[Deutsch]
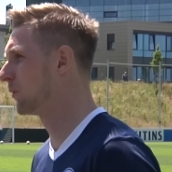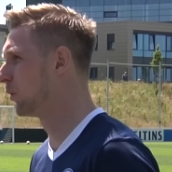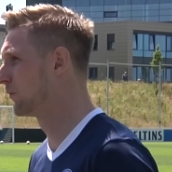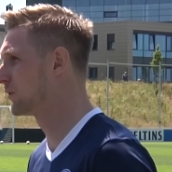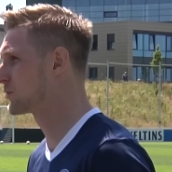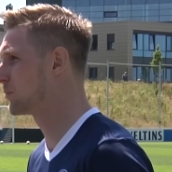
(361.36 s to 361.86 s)
im
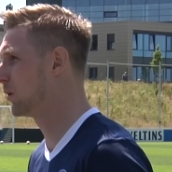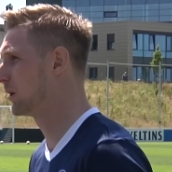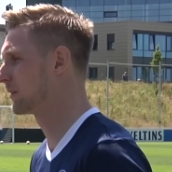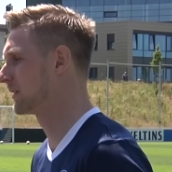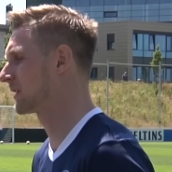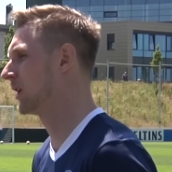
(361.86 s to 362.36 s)

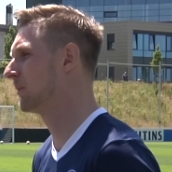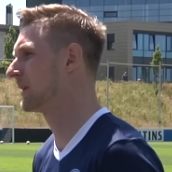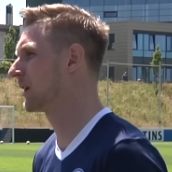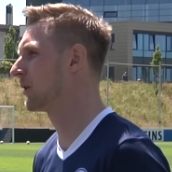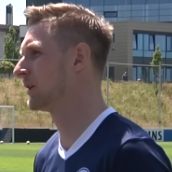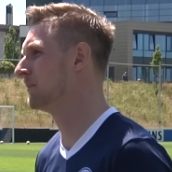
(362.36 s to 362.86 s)
Profisport, ich glaube,
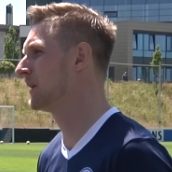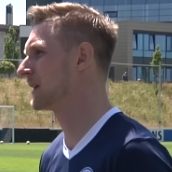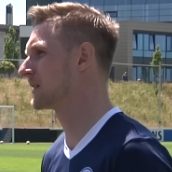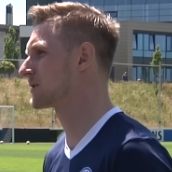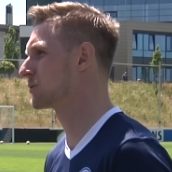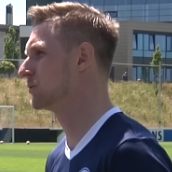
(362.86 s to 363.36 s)
der gehört immer
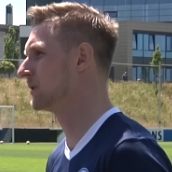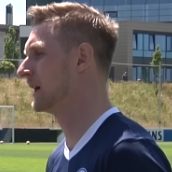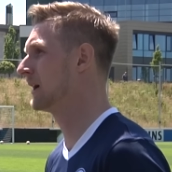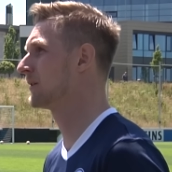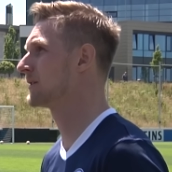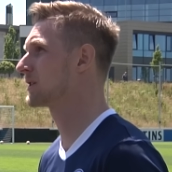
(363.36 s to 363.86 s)
dazu.
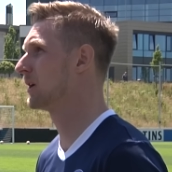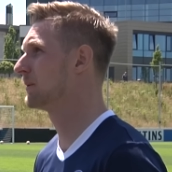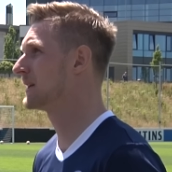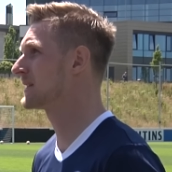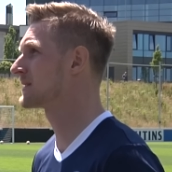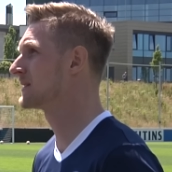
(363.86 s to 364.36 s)
Ja? Und ich
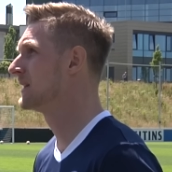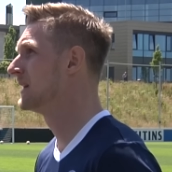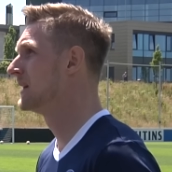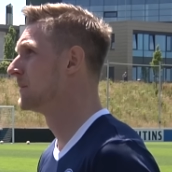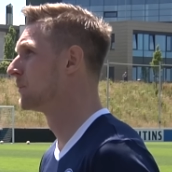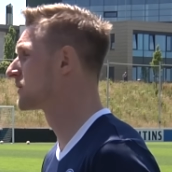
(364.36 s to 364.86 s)
glaube, dessen
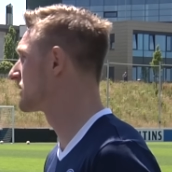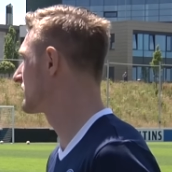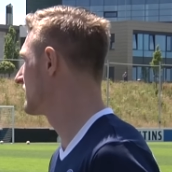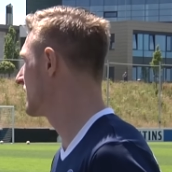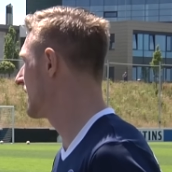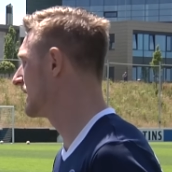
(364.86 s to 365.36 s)
muss sich
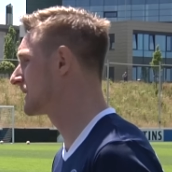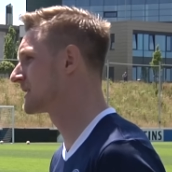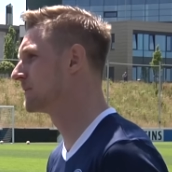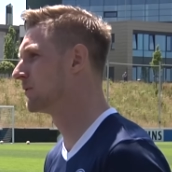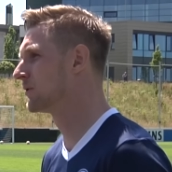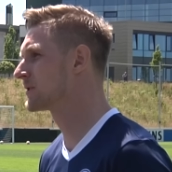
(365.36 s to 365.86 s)
jeder
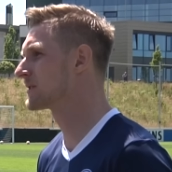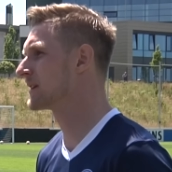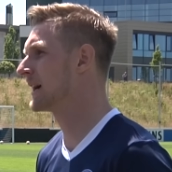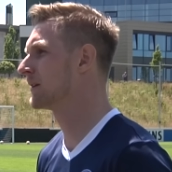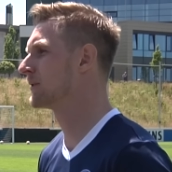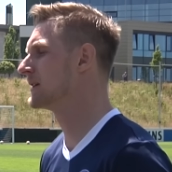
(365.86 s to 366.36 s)
Einzelne bewusst
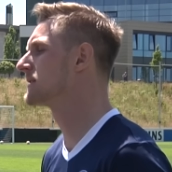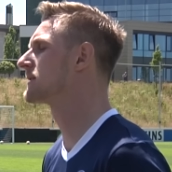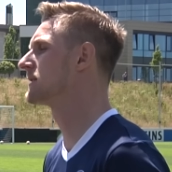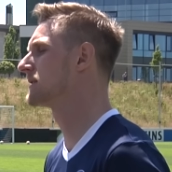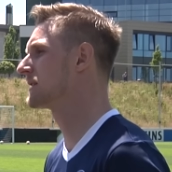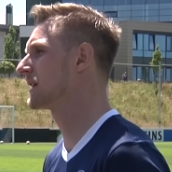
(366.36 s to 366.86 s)
sein und ist
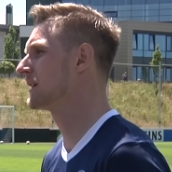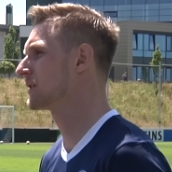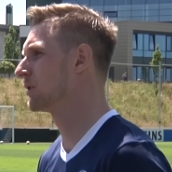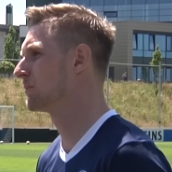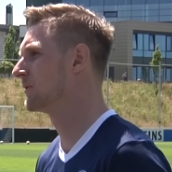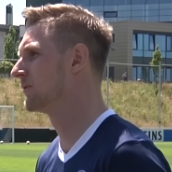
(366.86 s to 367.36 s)
sich
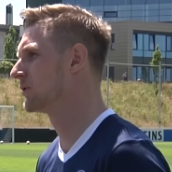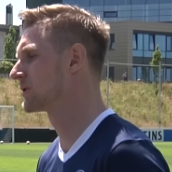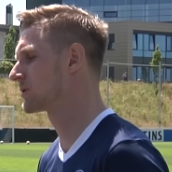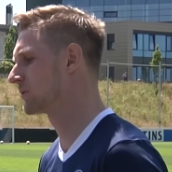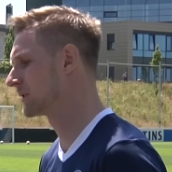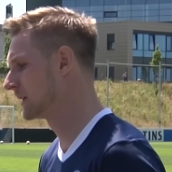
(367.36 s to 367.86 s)
sicherlich auch
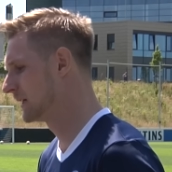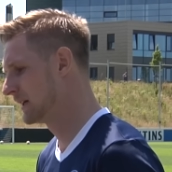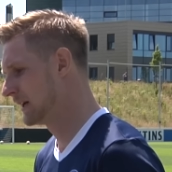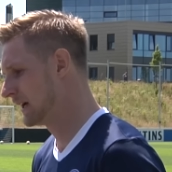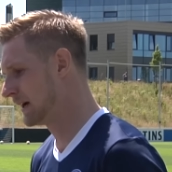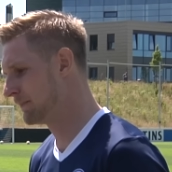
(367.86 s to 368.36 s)
bewusst. Und
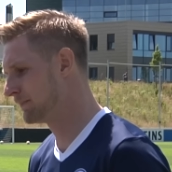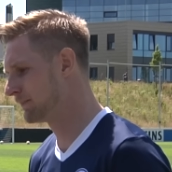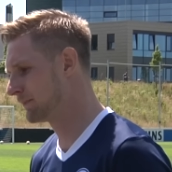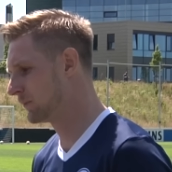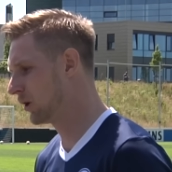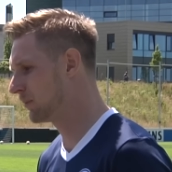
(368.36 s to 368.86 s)

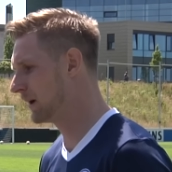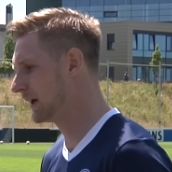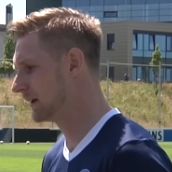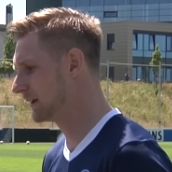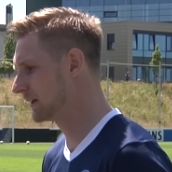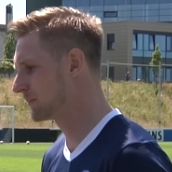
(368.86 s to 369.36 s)
ähm,
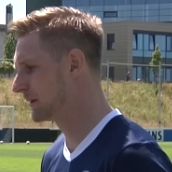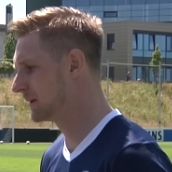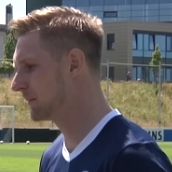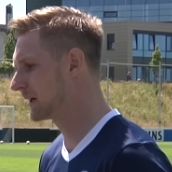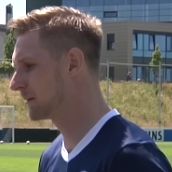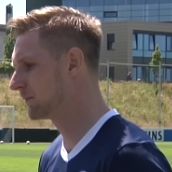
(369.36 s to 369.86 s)
nochmal, ich bin
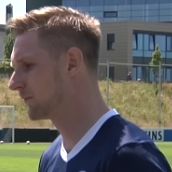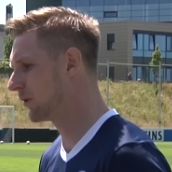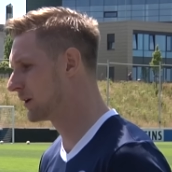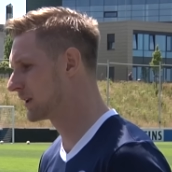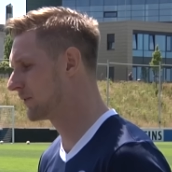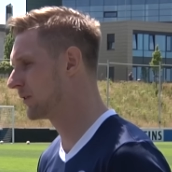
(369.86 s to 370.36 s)
immer jedem
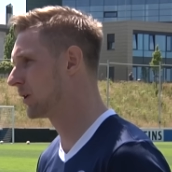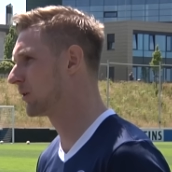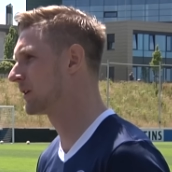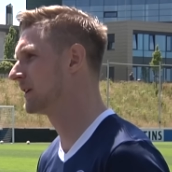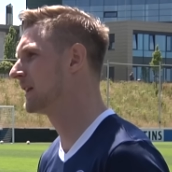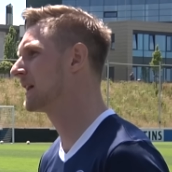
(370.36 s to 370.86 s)
Freund davon,
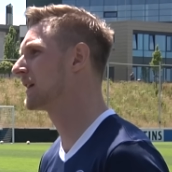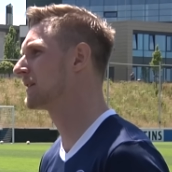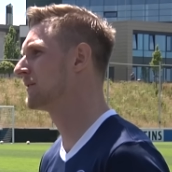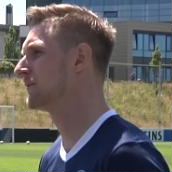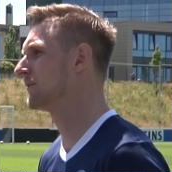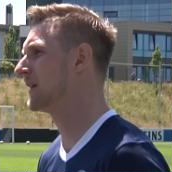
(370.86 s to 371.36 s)
auch in den
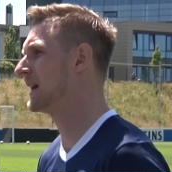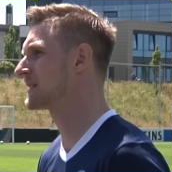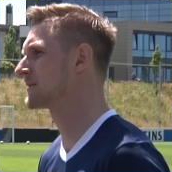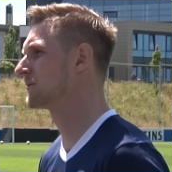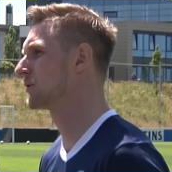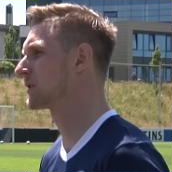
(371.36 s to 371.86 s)
negativen
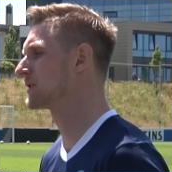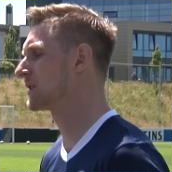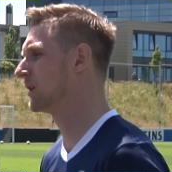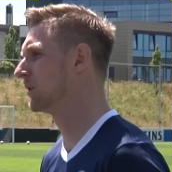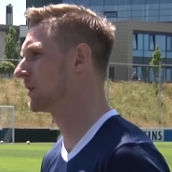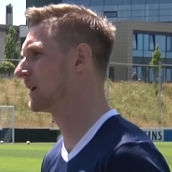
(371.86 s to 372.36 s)
Phasen wirklich
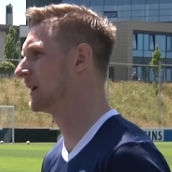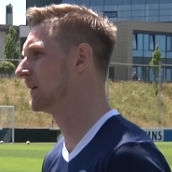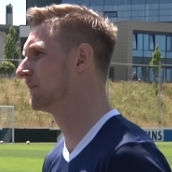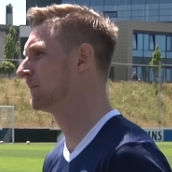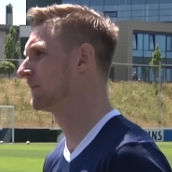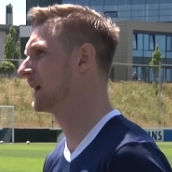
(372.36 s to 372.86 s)
auch
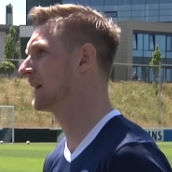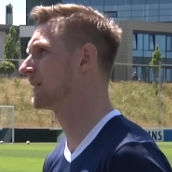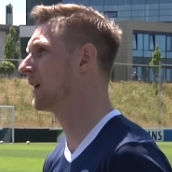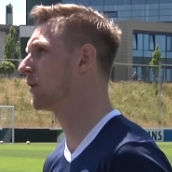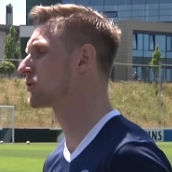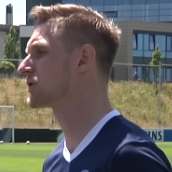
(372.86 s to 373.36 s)
ähm, ja,
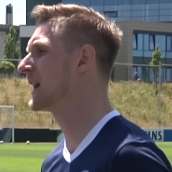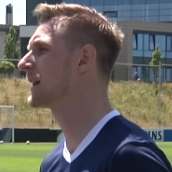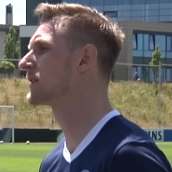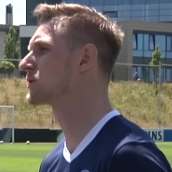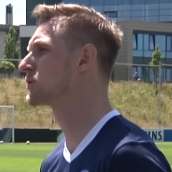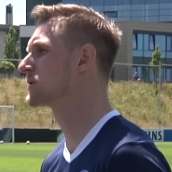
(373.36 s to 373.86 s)
daraus
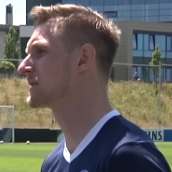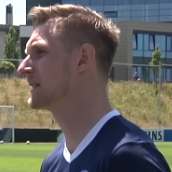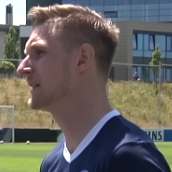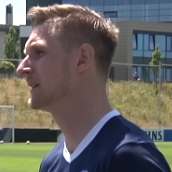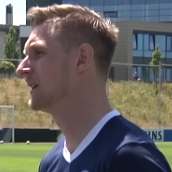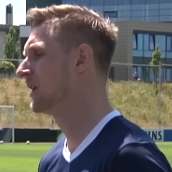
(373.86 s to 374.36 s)
Stärke zu
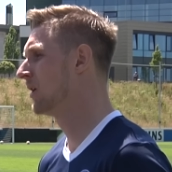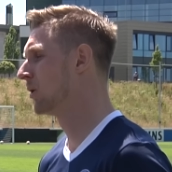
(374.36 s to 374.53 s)
ziehen,